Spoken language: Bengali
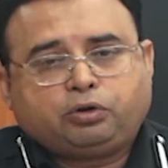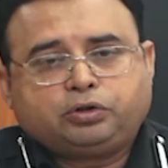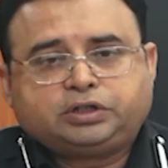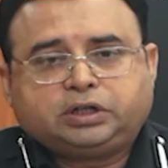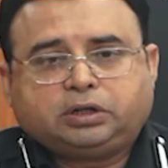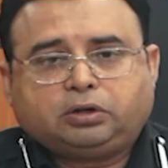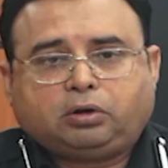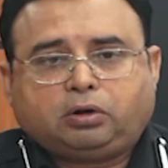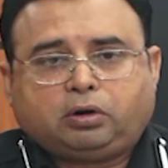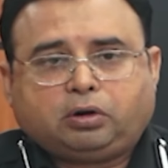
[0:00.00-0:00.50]

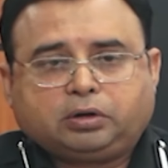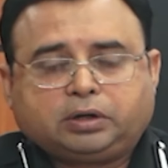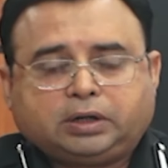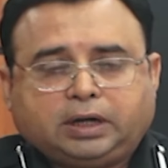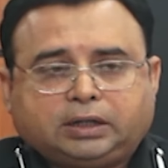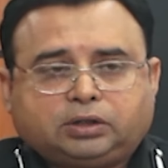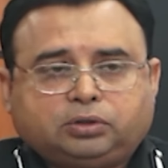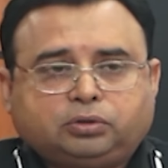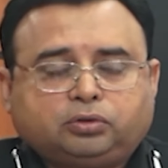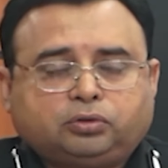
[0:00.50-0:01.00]
আরও যে
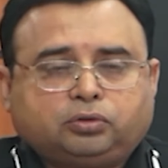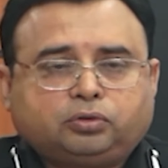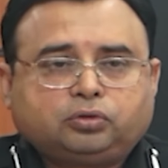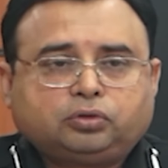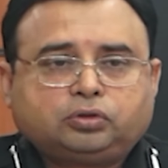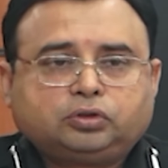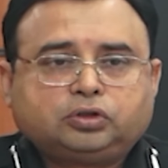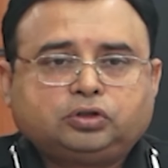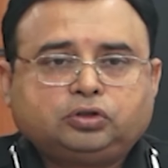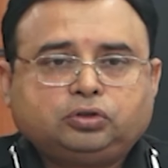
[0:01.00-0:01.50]
অজ্ঞাত
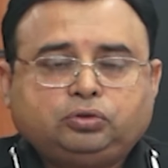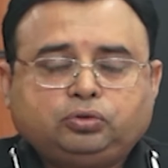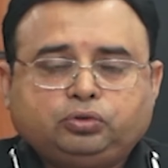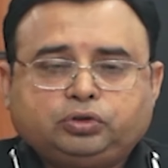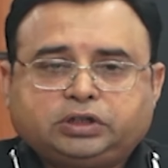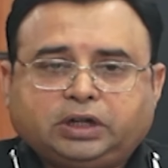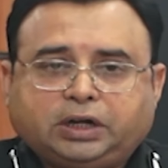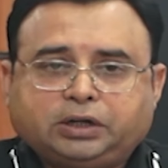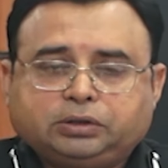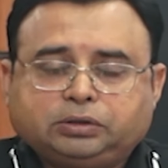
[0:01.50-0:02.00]

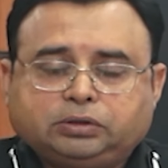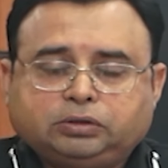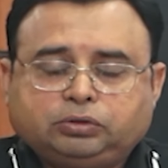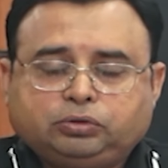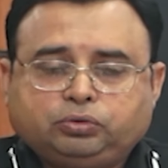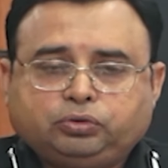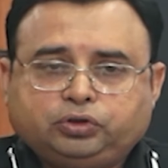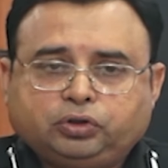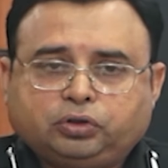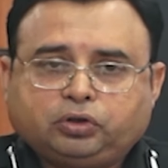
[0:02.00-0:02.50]
দু চার
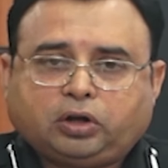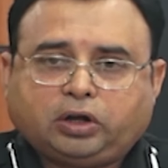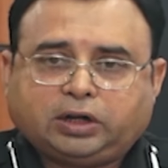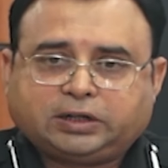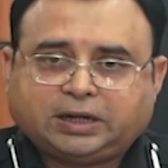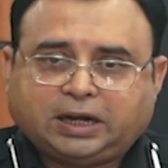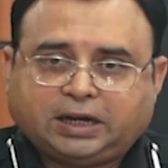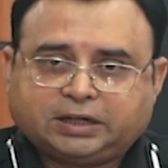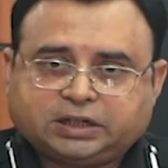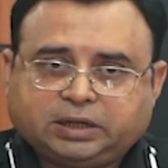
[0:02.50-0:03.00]
দুজন
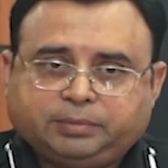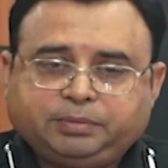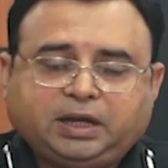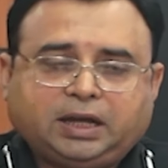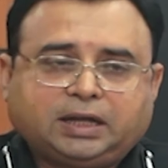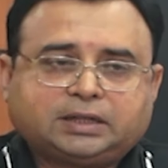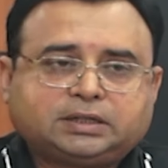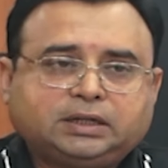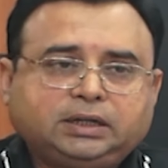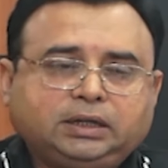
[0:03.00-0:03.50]

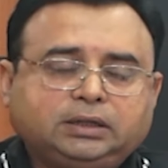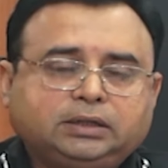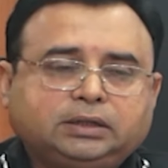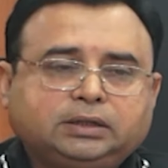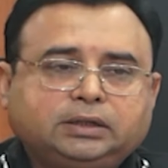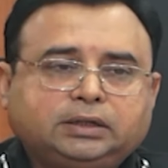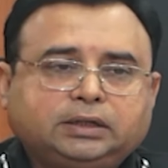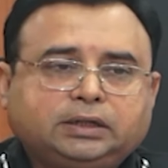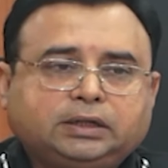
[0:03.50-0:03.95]
আসামি আছে